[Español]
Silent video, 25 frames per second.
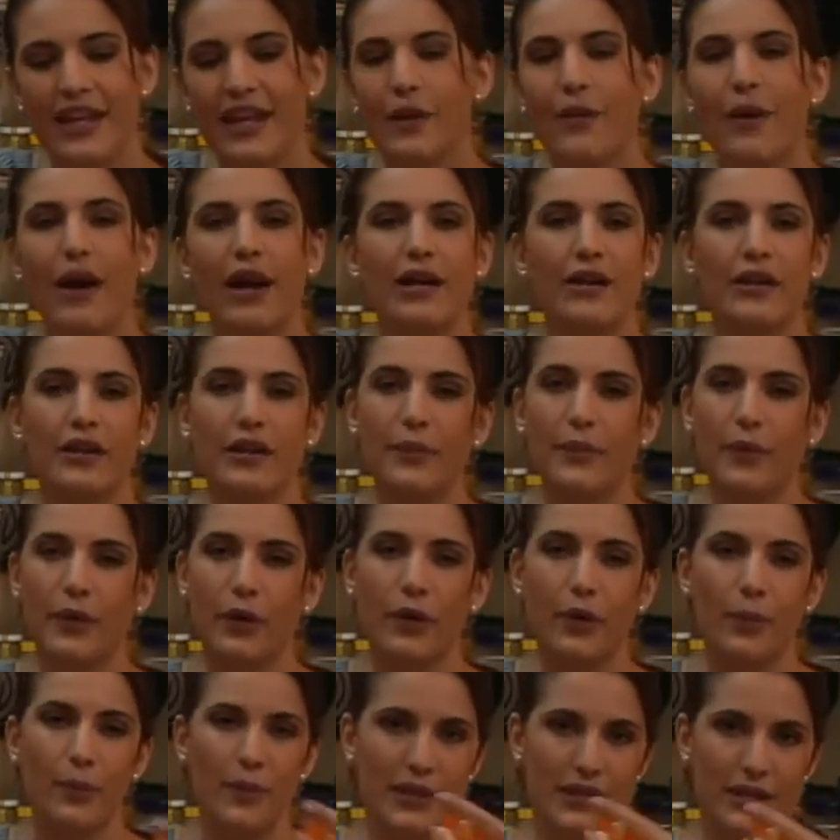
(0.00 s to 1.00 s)
Igual no te
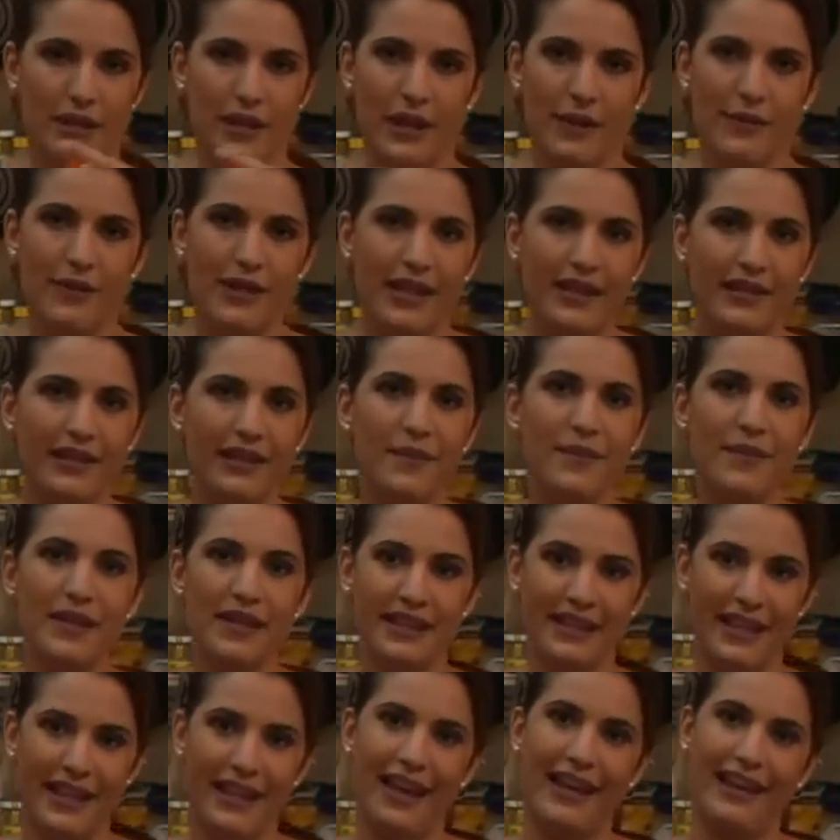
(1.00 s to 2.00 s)
preocupes,
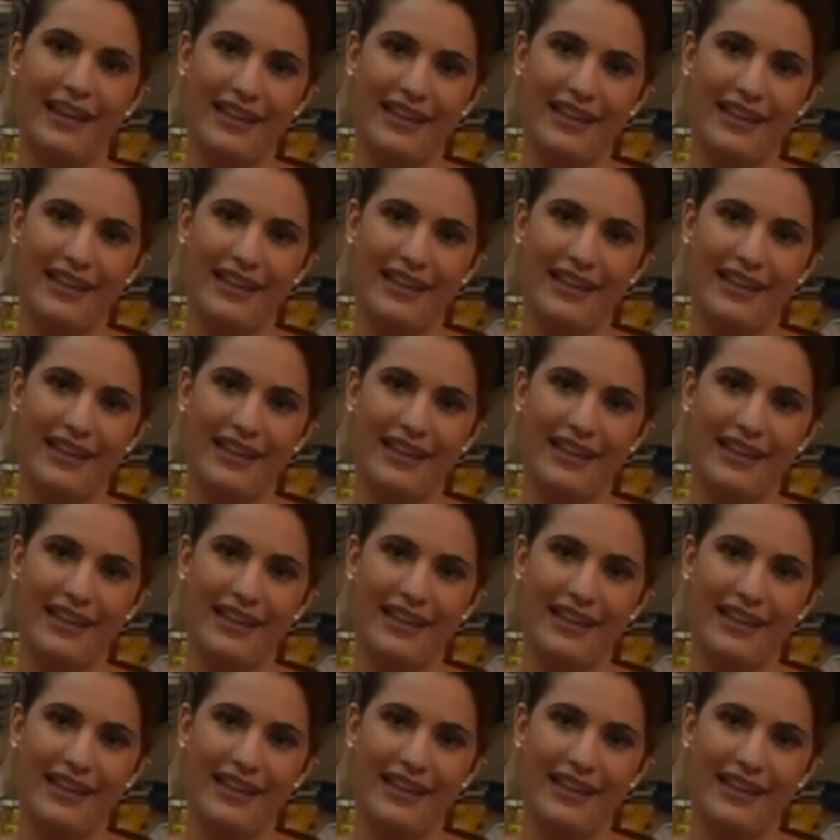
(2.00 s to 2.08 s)
evidentemente